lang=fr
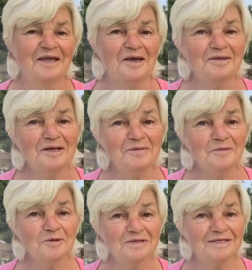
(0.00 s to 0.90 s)
Il y a un
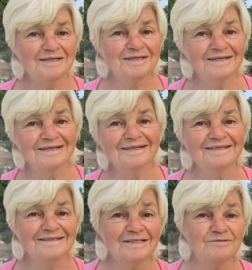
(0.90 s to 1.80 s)
aliment qui
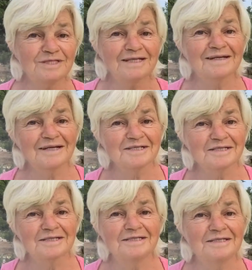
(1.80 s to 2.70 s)
est difficile à
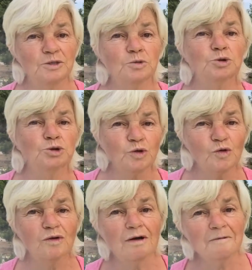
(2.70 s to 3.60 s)
classer, qui est le
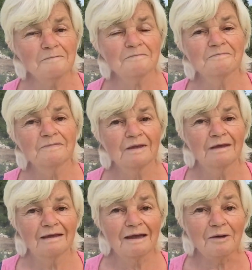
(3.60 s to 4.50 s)
chocolat.
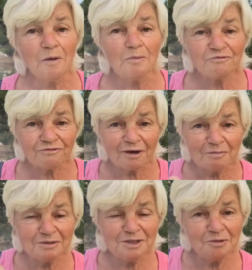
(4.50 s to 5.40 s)
Alors on peut faire
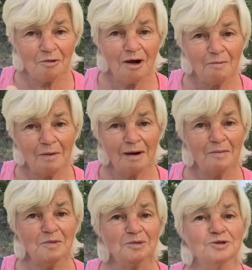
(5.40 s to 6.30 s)
un petit coin à
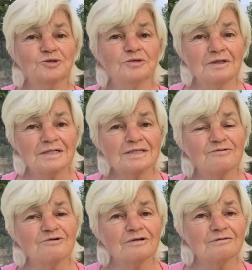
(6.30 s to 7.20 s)
part pour le chocolat,
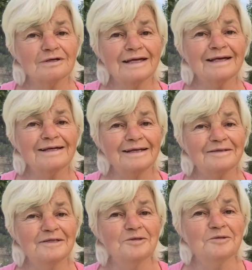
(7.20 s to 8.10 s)
savoir dans quelle
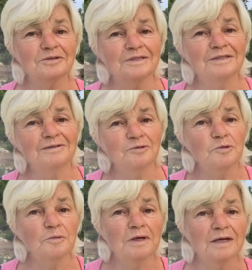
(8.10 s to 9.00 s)
catégorie on
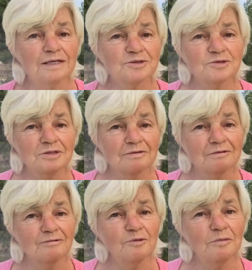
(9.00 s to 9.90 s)
le met. Est-ce
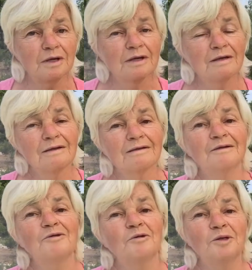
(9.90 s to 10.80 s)
qu'on le met
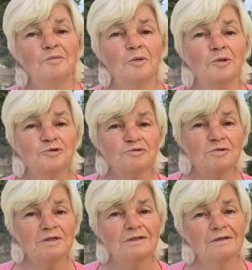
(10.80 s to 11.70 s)
dans les
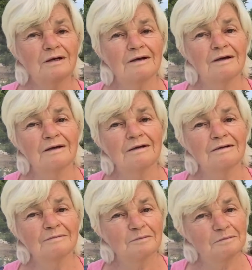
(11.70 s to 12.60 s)
produits à